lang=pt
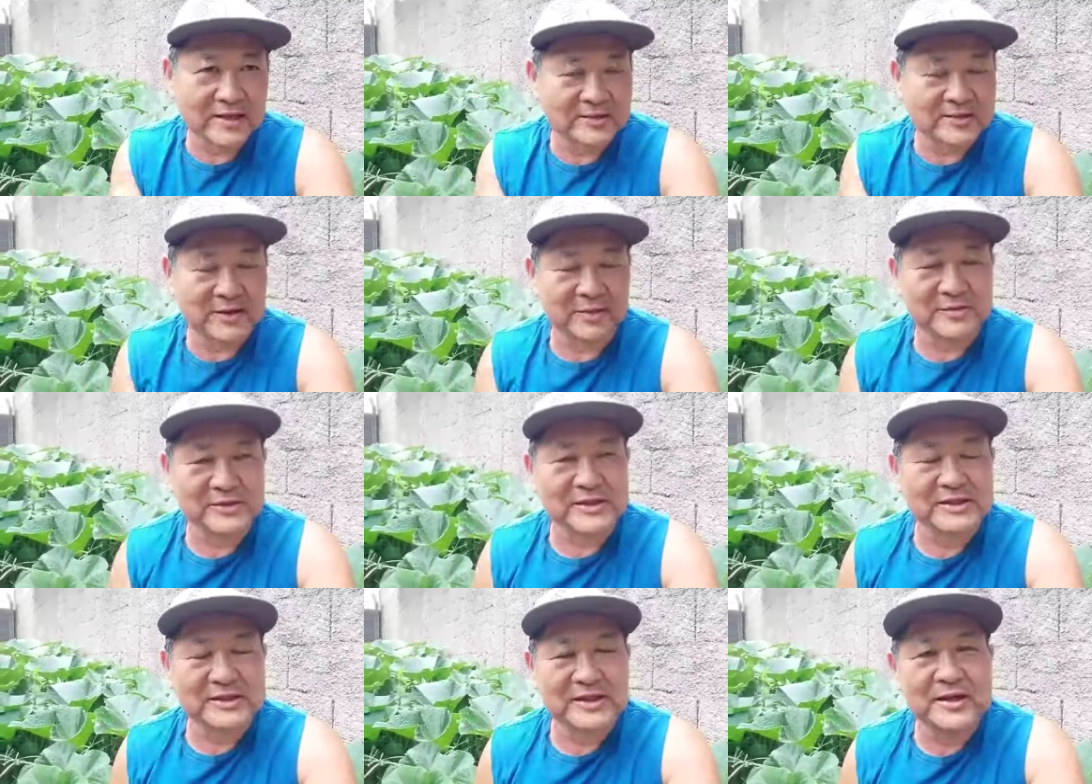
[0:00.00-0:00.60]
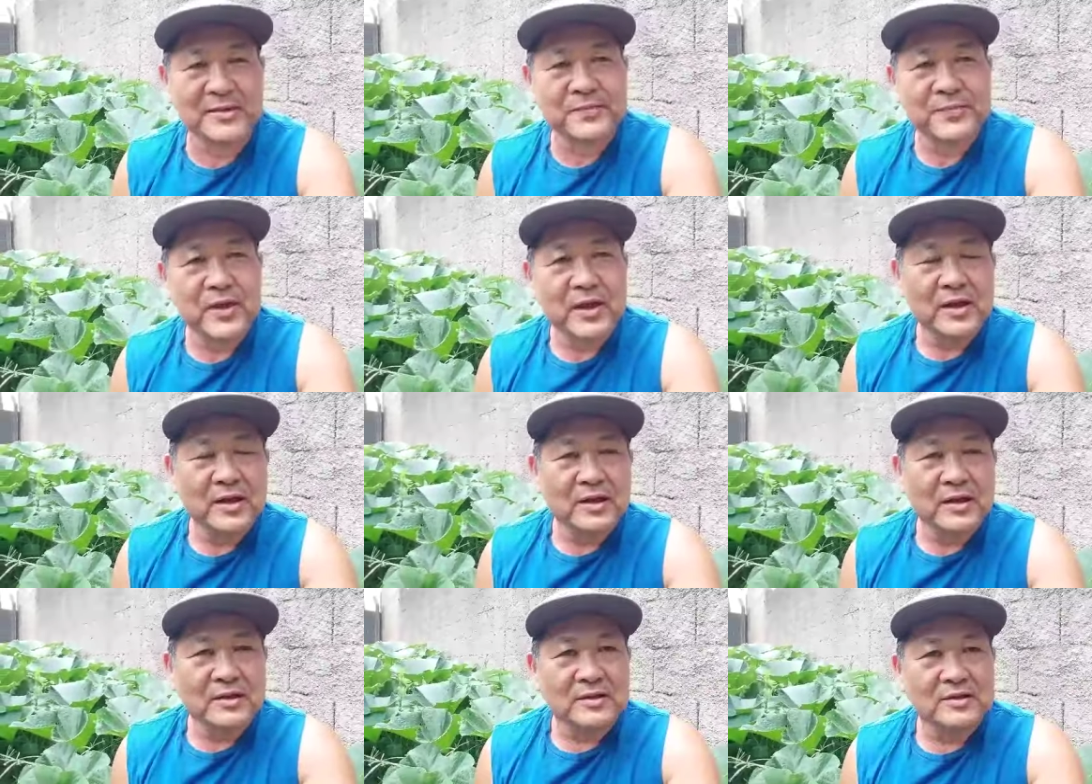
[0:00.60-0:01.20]
digamos assim,
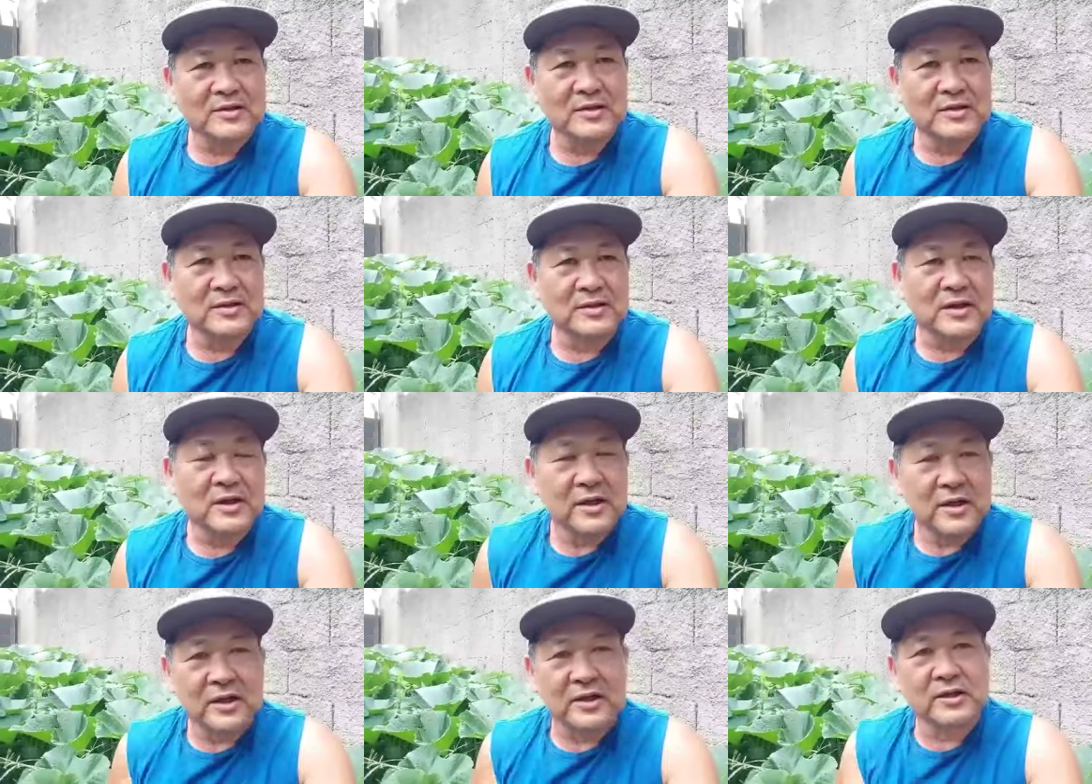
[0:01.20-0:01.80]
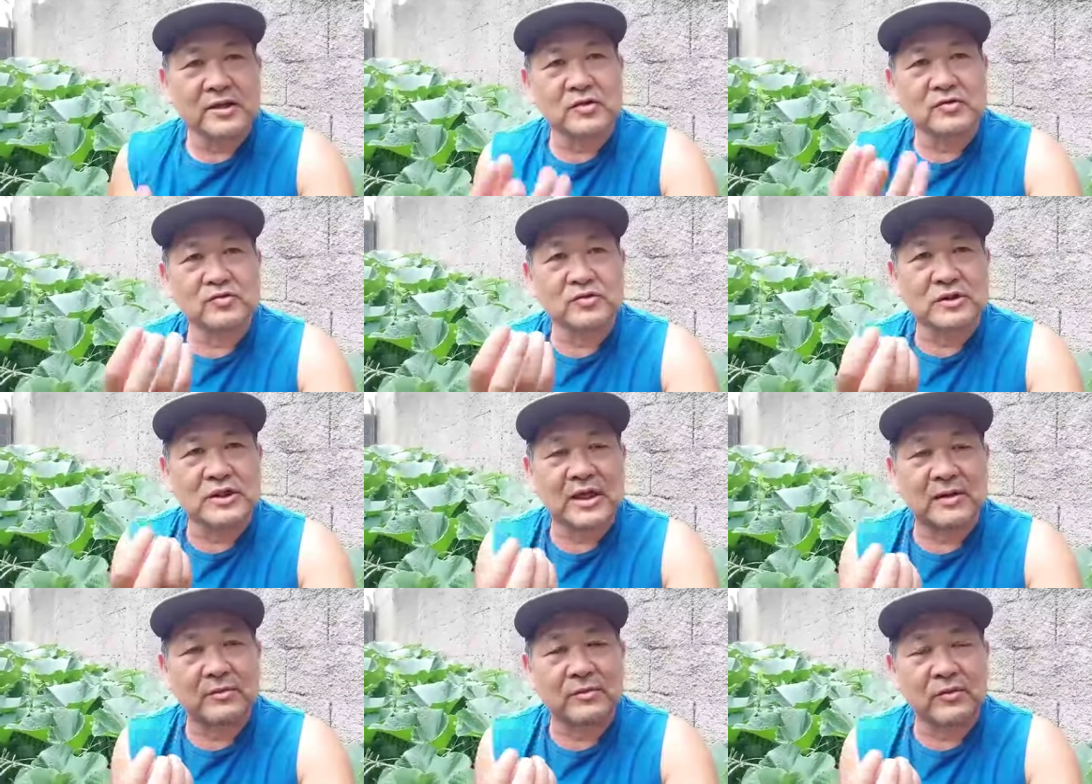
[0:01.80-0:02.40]
de ele tem um
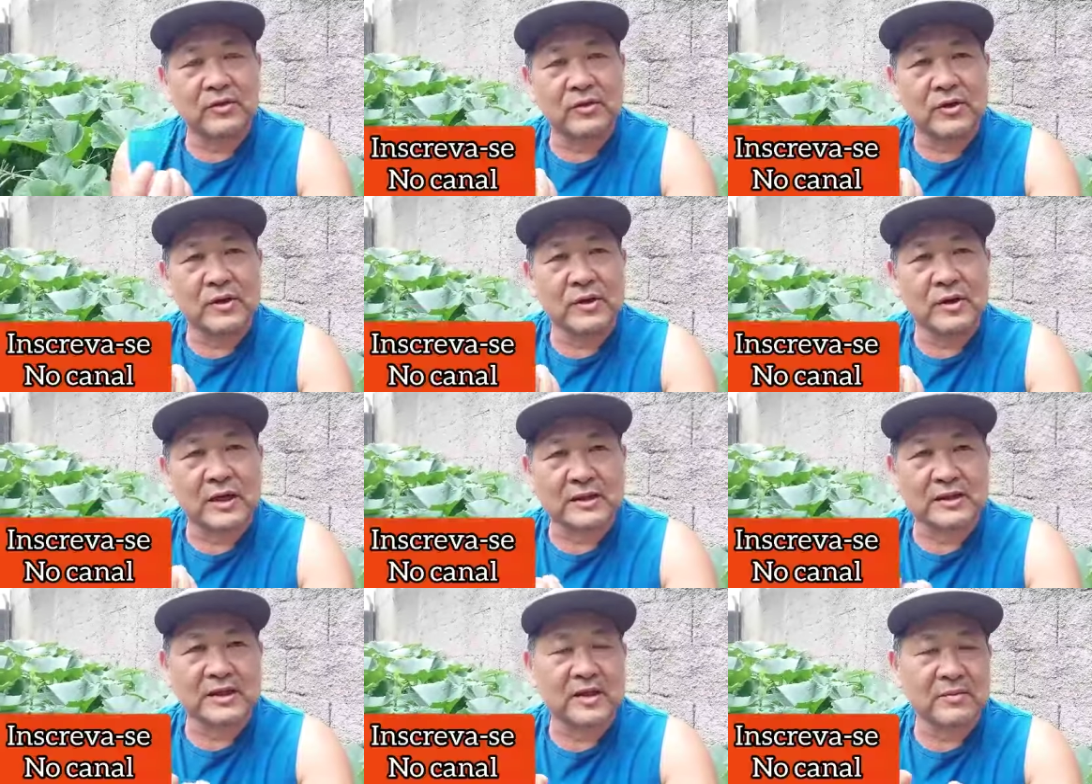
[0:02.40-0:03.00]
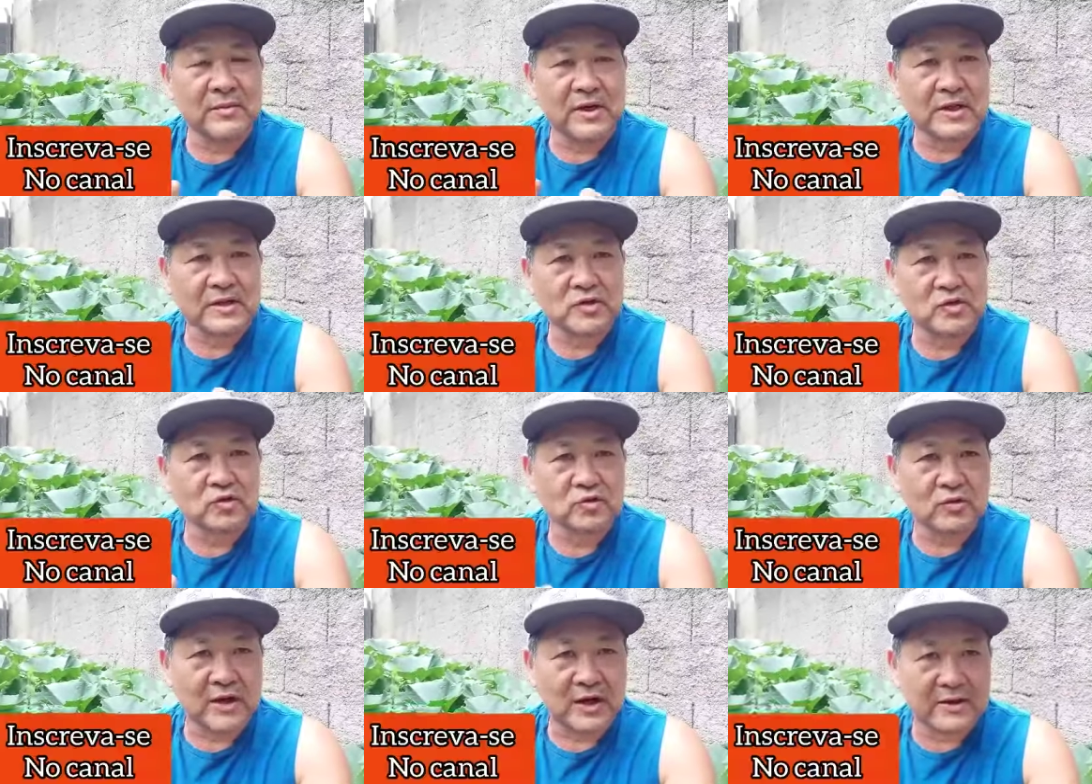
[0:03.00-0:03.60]
sabor até mais
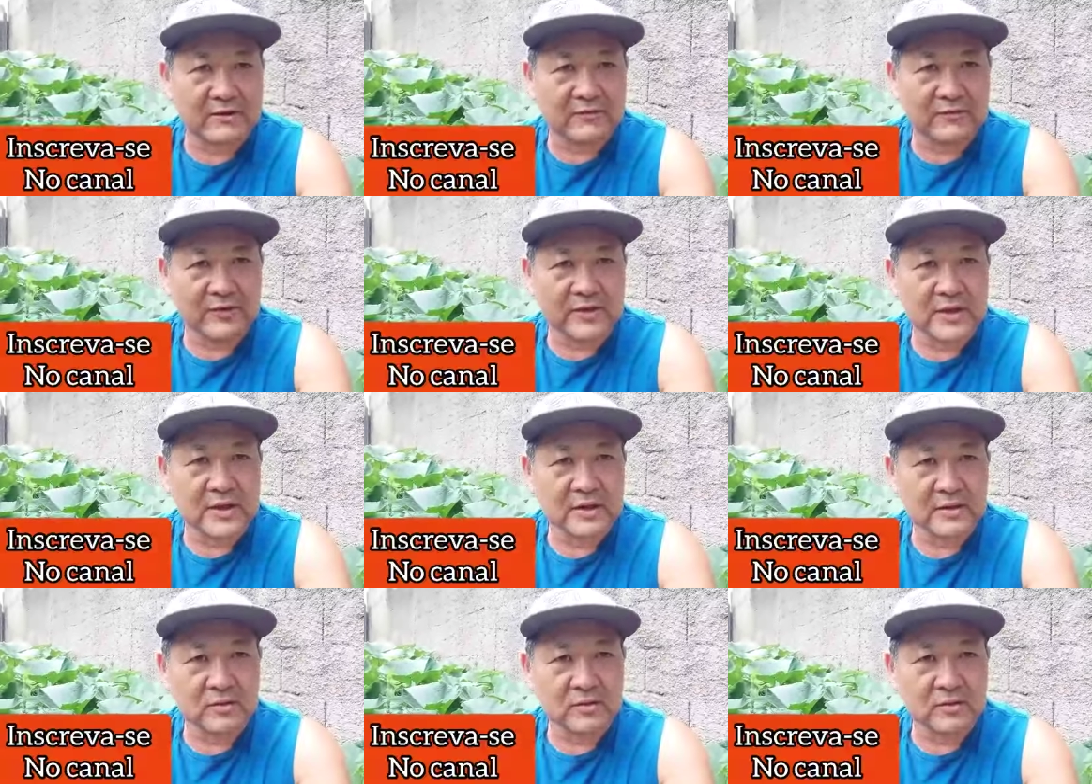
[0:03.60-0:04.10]
suave